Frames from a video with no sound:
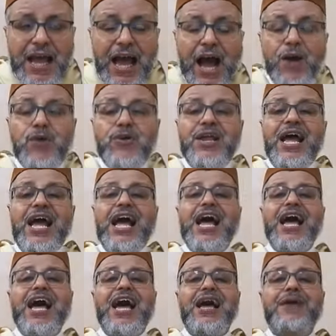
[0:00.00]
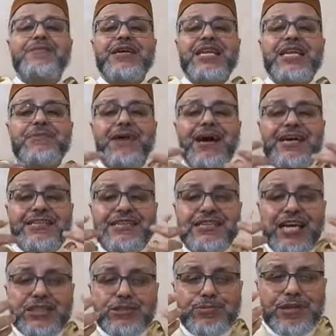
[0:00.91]
أو الحامل اللي ما
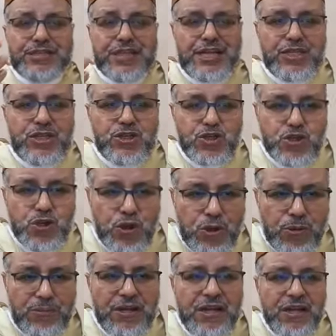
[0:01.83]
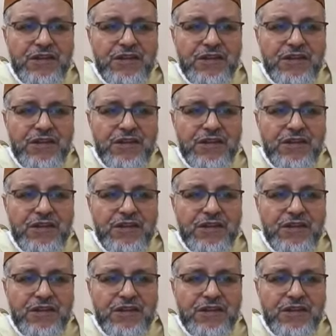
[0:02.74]
قداش باش غادي تصوم